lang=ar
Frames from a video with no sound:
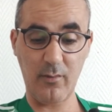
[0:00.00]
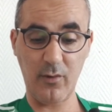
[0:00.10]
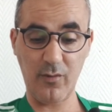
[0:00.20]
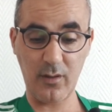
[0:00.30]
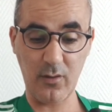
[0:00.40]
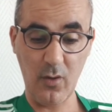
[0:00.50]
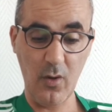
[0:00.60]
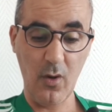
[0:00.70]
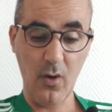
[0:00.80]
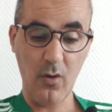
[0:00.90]
العام اللي فات
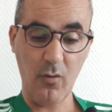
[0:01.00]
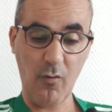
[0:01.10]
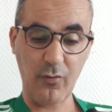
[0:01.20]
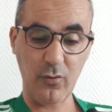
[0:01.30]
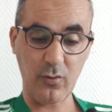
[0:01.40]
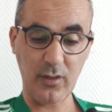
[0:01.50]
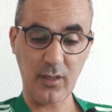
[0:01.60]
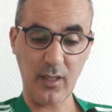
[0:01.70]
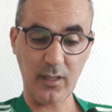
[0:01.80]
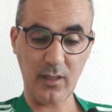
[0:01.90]

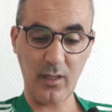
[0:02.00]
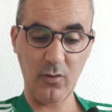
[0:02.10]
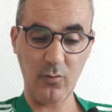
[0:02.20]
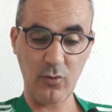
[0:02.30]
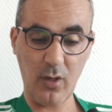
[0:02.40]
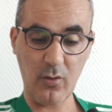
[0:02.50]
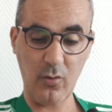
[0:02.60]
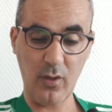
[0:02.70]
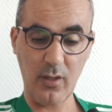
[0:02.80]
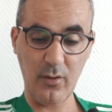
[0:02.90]
وفيورنتينا الايطالي
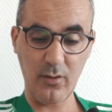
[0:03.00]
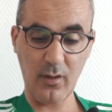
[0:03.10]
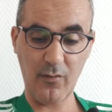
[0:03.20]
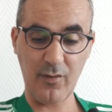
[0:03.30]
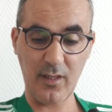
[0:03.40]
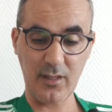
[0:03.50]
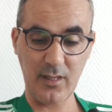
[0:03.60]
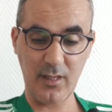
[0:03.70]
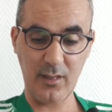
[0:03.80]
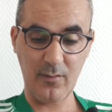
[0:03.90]
وموناكو وليون
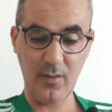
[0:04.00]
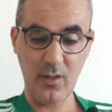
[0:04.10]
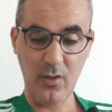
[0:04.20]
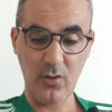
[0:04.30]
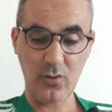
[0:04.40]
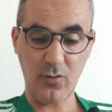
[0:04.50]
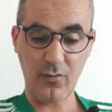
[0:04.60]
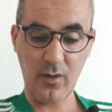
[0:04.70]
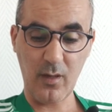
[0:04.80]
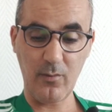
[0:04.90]
الفرنسيين
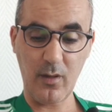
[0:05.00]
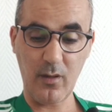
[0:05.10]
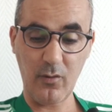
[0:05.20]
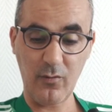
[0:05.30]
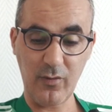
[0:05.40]
سوفيان باغو